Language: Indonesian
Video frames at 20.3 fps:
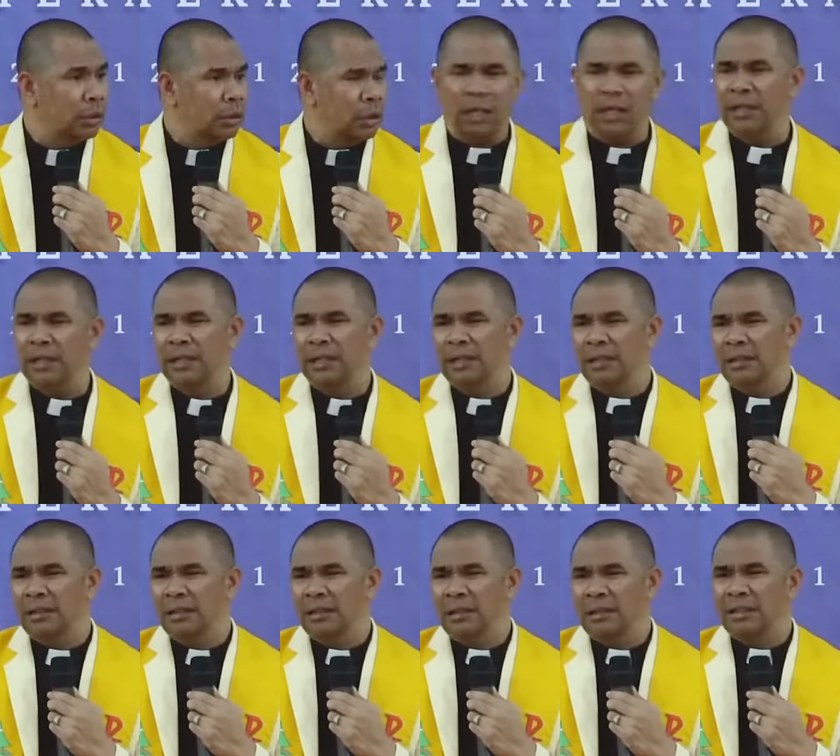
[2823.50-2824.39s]
Ah,
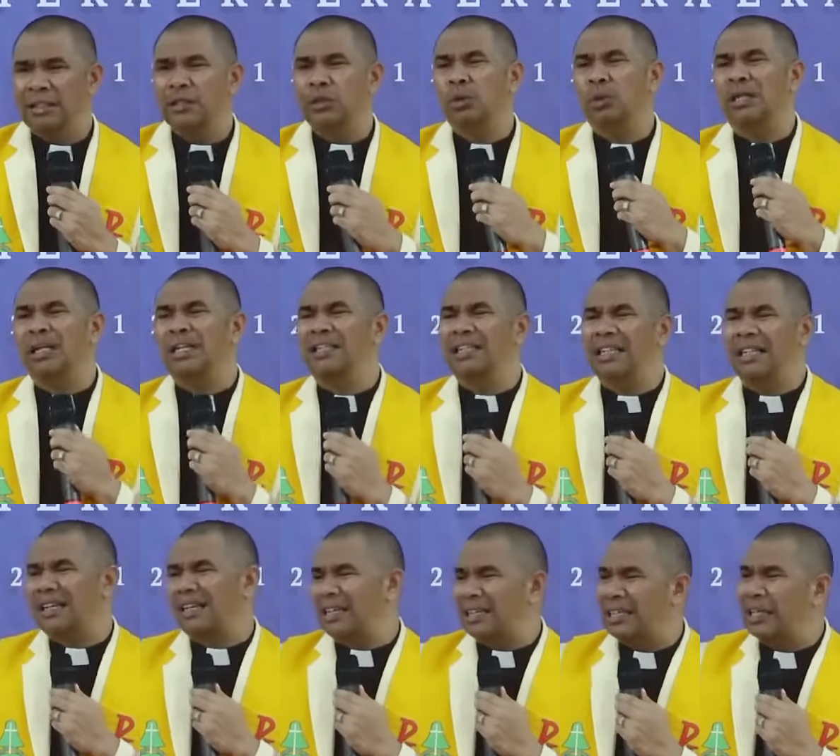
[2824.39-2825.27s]
di surga
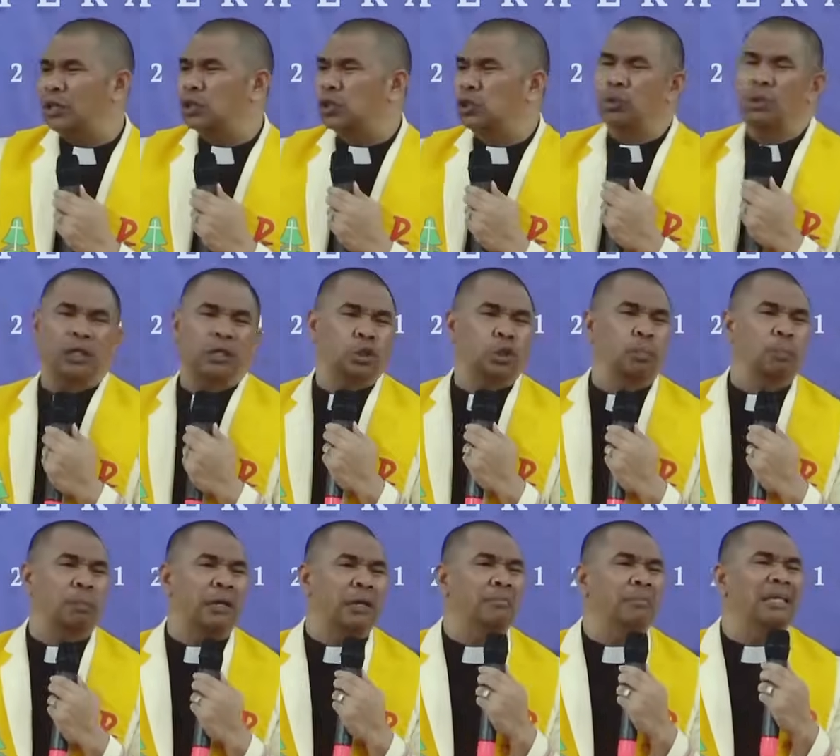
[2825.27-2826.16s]
tidak ada kios jual
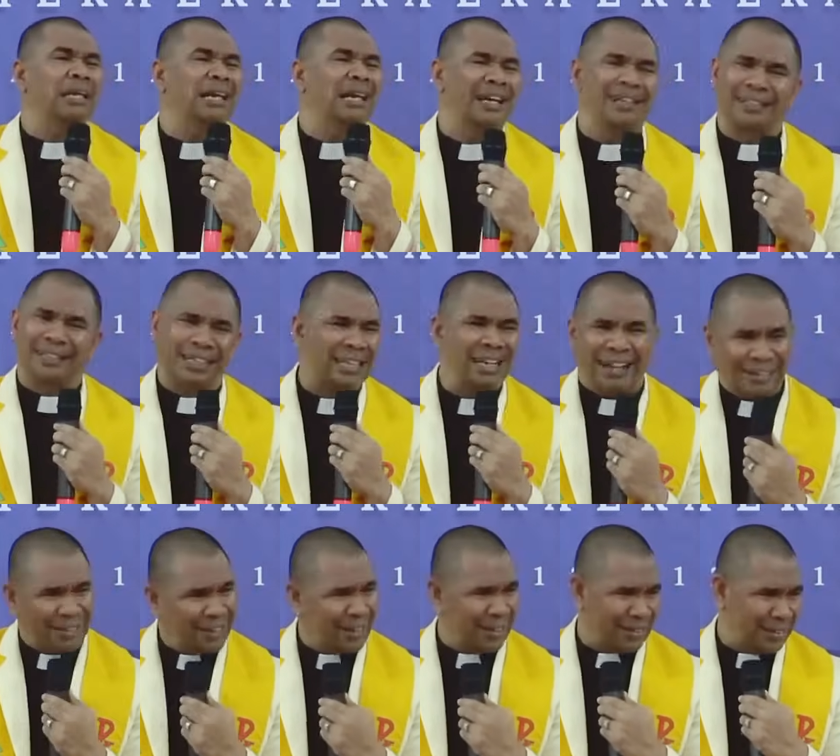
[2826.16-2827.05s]
supermila, tidak
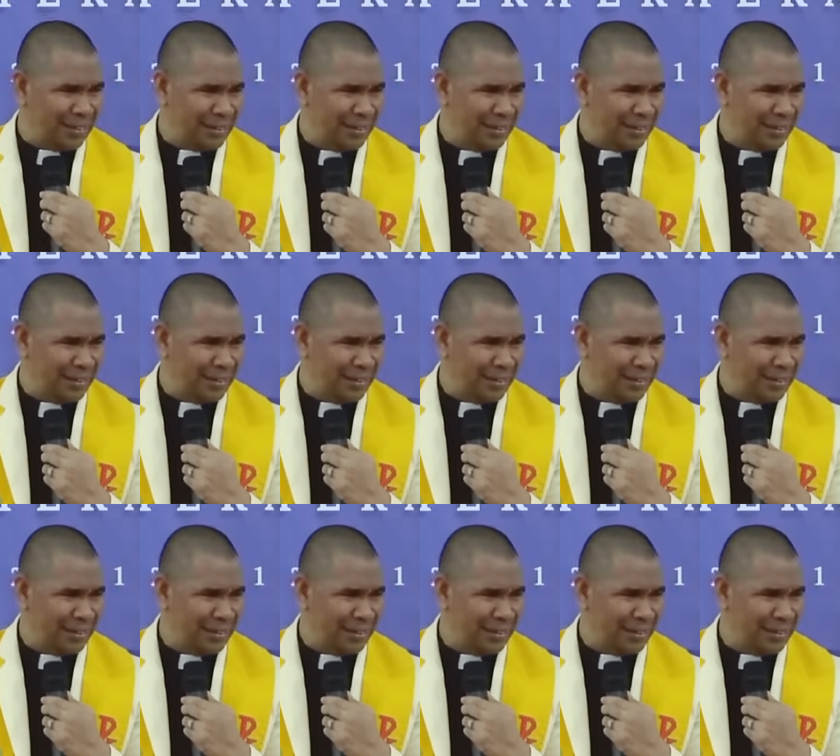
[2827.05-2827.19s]
ada.